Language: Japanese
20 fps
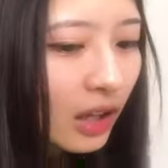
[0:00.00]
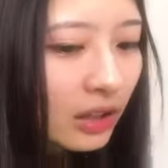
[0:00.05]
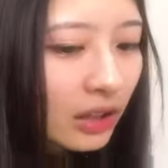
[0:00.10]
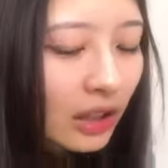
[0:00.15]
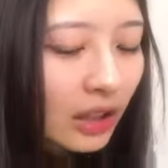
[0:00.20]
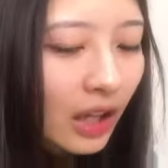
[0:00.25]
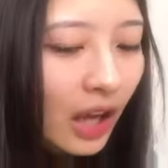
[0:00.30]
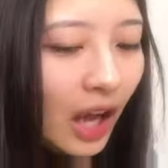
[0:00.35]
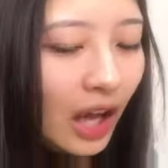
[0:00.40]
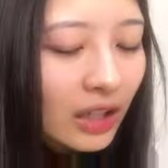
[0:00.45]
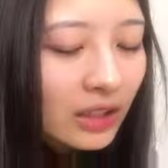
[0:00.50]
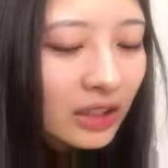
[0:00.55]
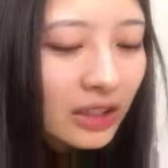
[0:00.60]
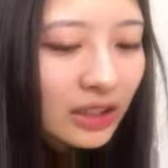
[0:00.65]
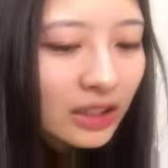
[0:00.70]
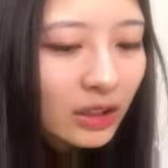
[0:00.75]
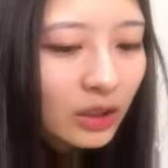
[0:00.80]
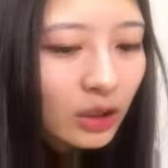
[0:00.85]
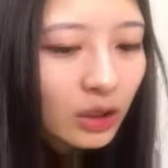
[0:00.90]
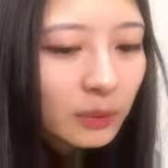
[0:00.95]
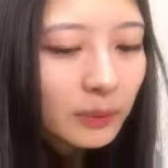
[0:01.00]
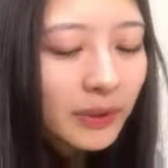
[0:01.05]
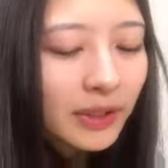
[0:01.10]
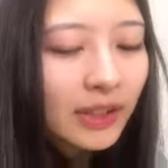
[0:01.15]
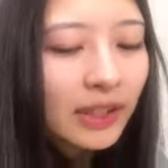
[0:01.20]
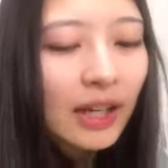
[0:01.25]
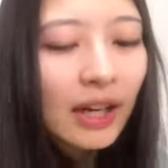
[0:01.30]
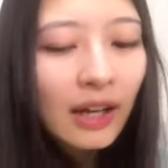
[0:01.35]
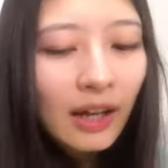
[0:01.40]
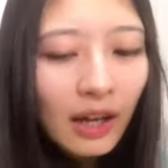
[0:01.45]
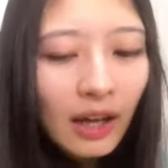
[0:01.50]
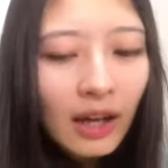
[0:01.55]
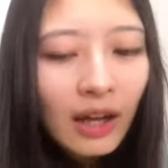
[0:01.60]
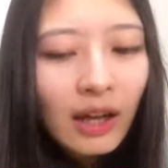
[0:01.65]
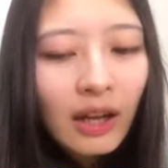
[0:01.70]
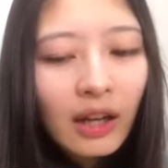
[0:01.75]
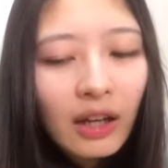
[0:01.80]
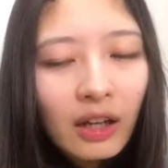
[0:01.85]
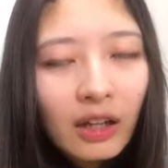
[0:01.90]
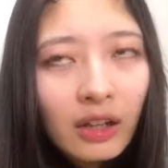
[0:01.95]
なんか足首か
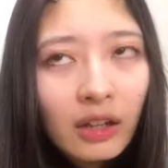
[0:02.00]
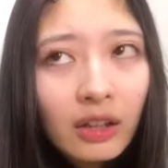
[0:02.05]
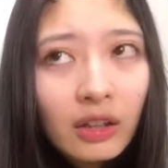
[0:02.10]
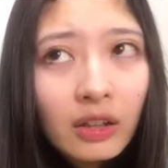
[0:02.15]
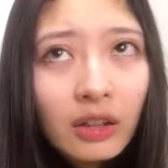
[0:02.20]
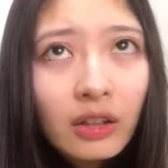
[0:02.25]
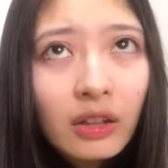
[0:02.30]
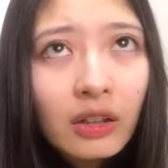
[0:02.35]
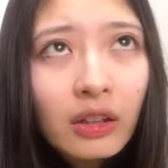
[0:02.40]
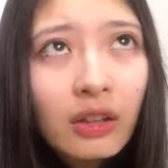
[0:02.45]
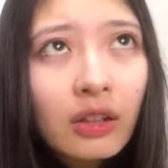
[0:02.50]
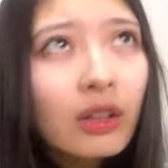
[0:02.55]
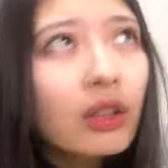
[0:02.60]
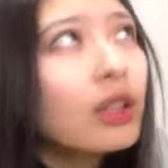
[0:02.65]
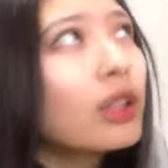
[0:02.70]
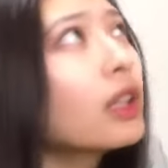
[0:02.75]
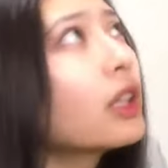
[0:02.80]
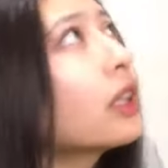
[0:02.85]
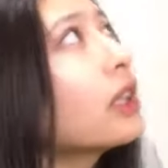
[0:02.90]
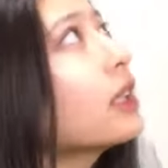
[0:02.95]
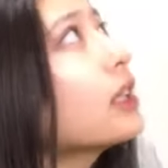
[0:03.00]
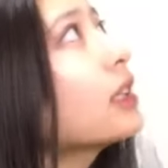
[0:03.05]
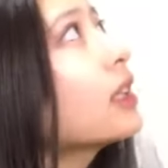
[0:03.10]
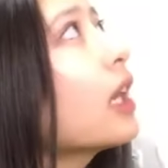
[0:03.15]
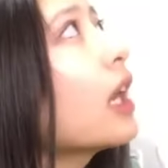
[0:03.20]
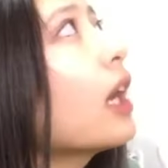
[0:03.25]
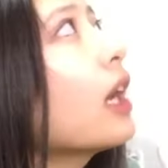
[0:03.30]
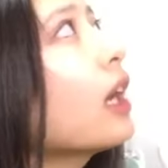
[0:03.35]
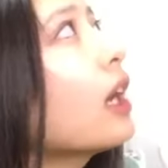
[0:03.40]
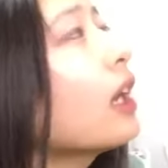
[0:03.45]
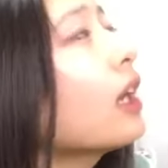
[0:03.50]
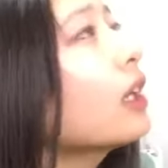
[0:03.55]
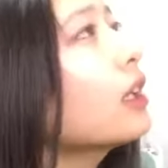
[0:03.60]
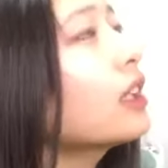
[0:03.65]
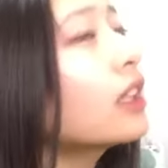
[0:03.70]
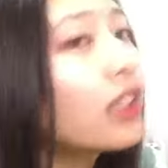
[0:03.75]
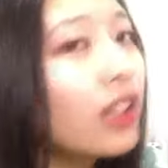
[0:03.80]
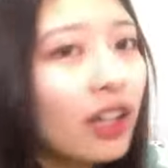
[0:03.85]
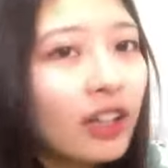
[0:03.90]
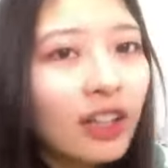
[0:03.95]
ら膝
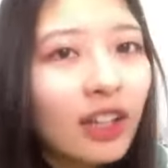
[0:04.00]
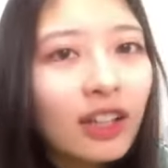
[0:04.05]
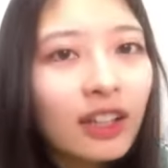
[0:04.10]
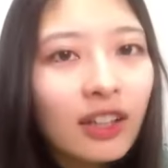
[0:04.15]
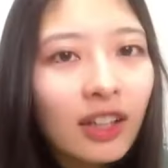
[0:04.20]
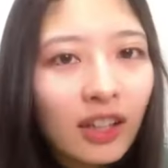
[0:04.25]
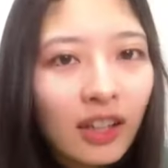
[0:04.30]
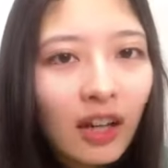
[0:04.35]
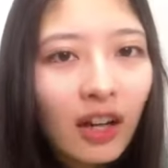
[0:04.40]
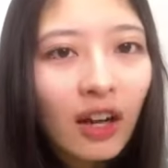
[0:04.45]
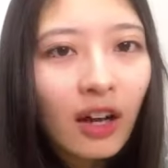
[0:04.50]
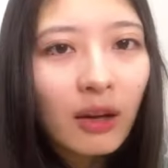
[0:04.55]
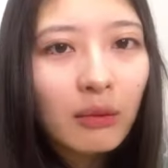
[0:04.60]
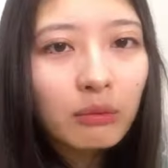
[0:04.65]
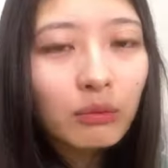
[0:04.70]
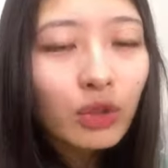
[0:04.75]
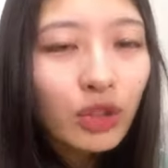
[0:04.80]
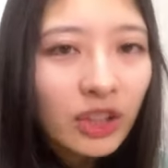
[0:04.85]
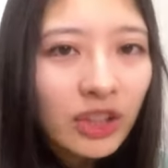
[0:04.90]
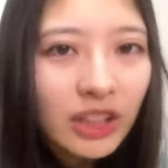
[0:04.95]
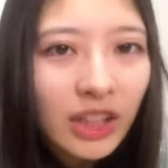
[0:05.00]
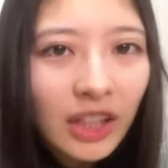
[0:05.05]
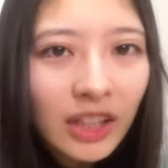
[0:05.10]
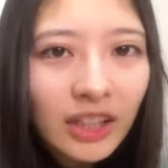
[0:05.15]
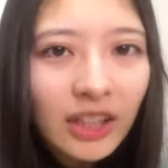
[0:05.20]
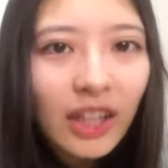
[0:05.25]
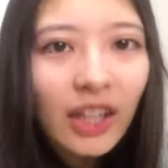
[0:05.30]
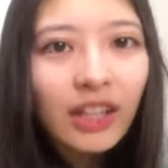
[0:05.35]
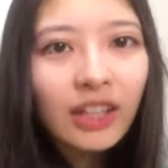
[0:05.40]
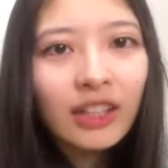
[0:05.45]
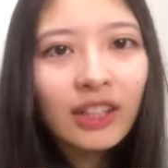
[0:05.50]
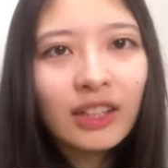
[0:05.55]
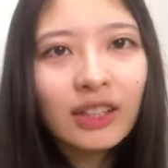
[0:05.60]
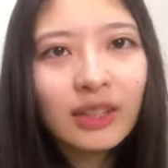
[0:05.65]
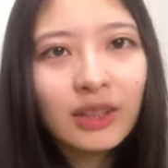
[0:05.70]
にかけてがむっちゃ痛いんで